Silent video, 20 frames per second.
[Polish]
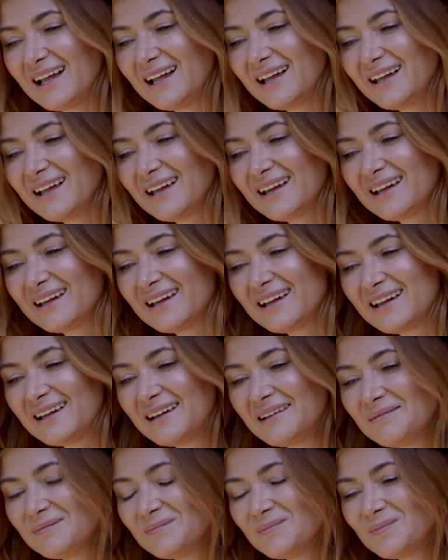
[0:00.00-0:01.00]

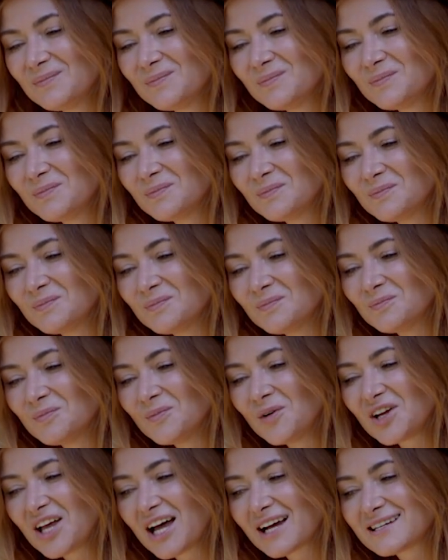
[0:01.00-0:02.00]
E,
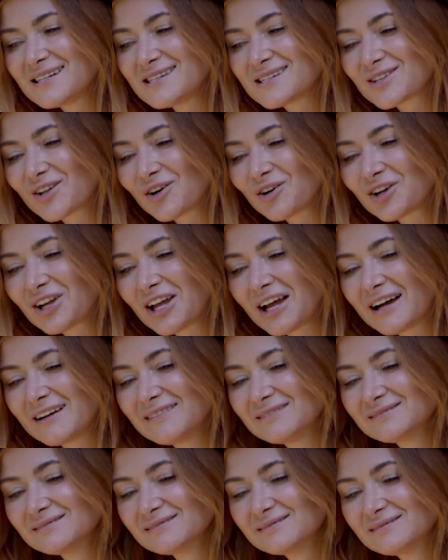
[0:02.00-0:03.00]
moja
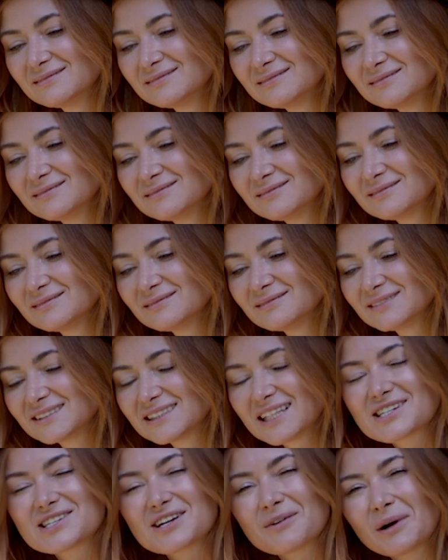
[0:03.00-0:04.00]
historia
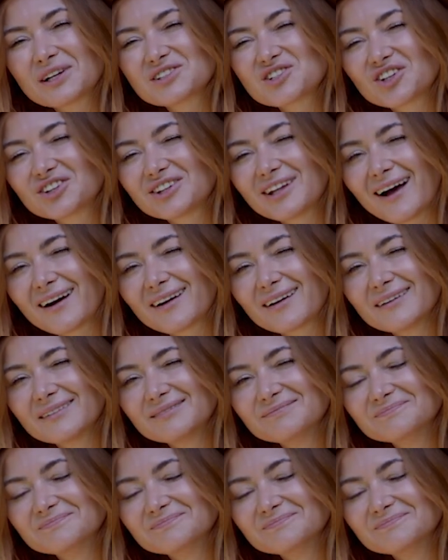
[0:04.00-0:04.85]
zaczęła się tak.